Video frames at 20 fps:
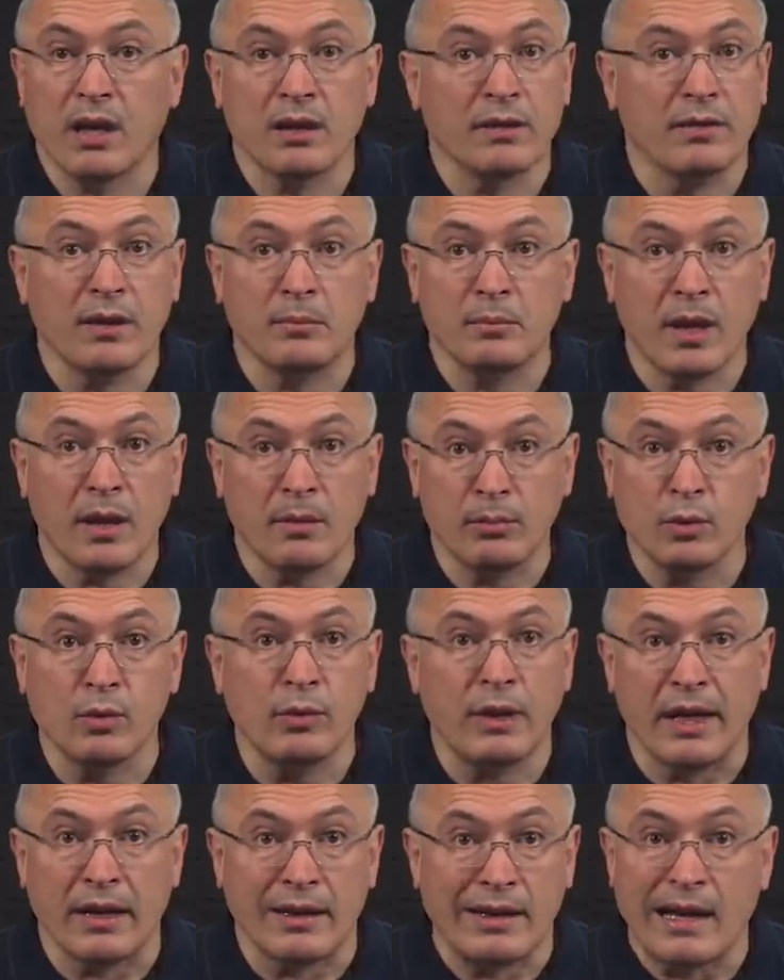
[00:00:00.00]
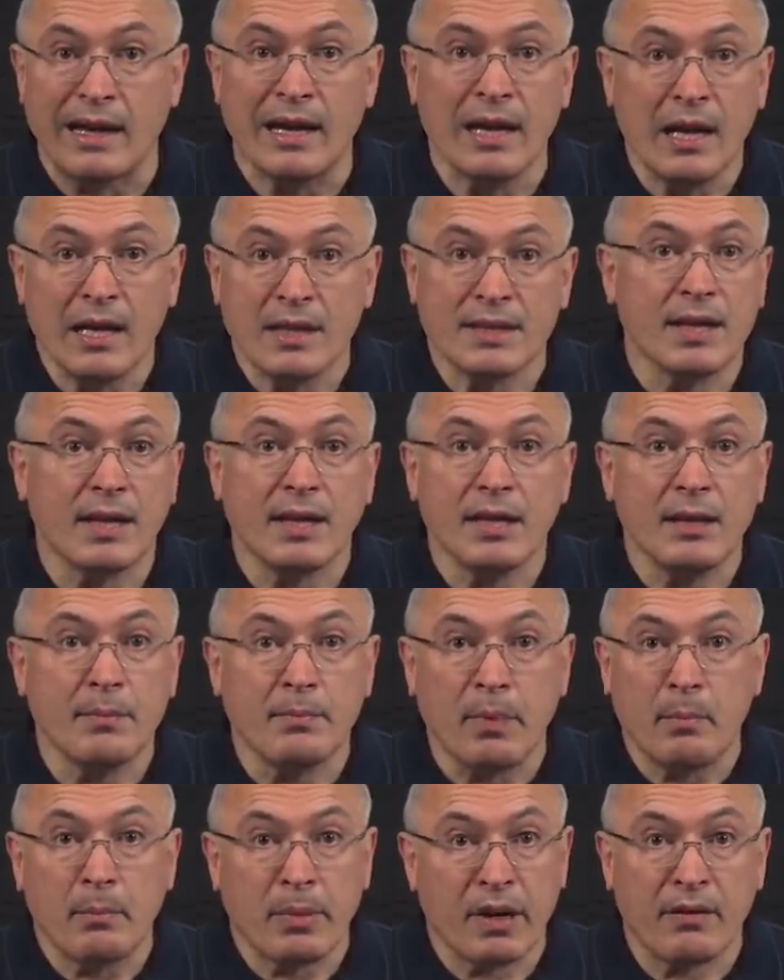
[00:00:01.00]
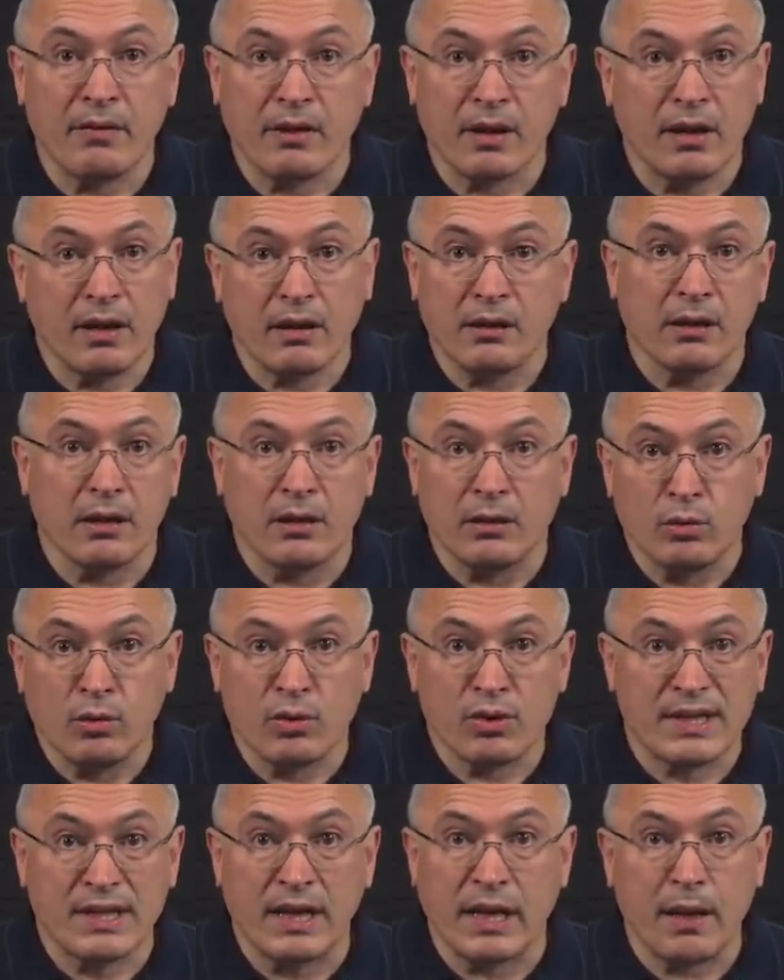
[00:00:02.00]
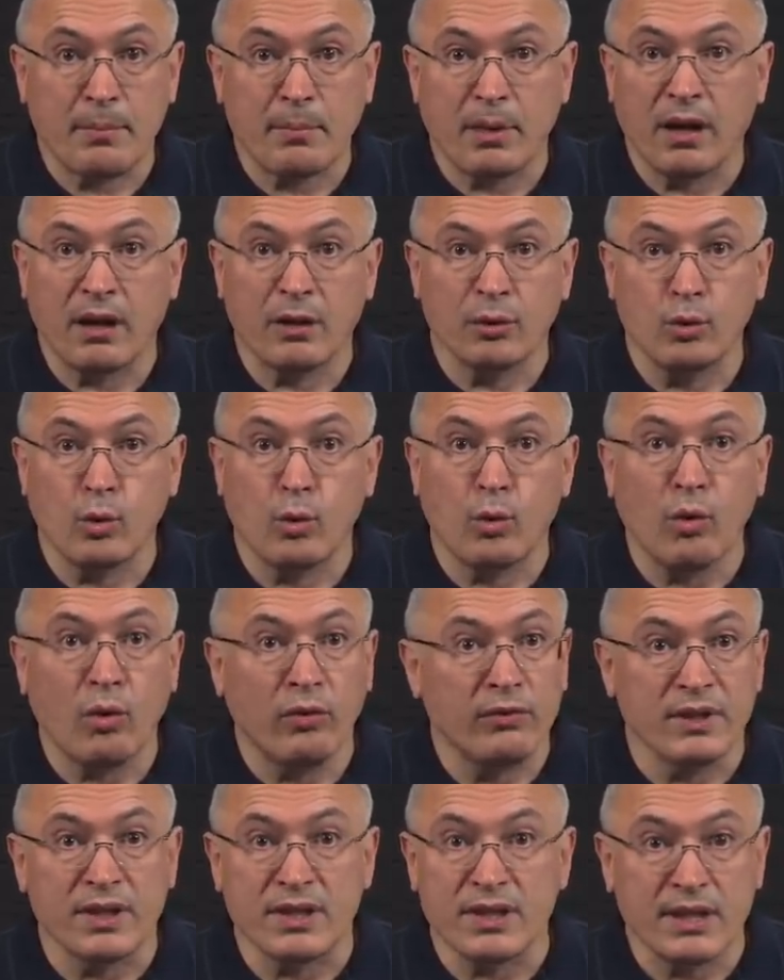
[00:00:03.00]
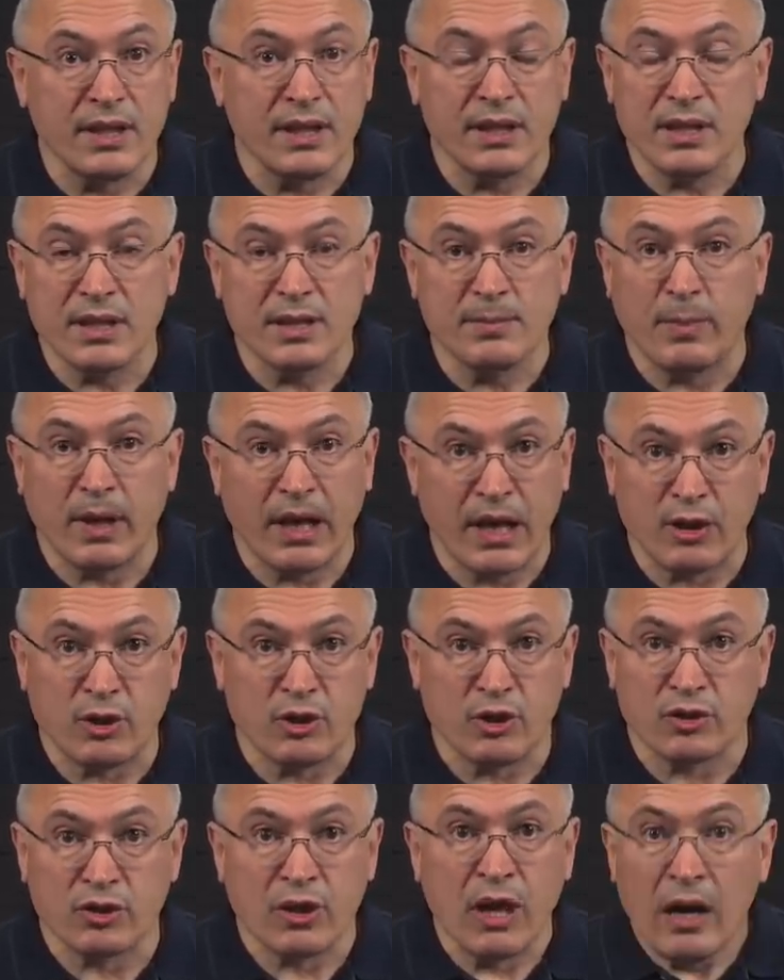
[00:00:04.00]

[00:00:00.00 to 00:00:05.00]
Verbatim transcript: – это вам не обнуление. Среди поправок о скрепах и духовности их не спрячешь.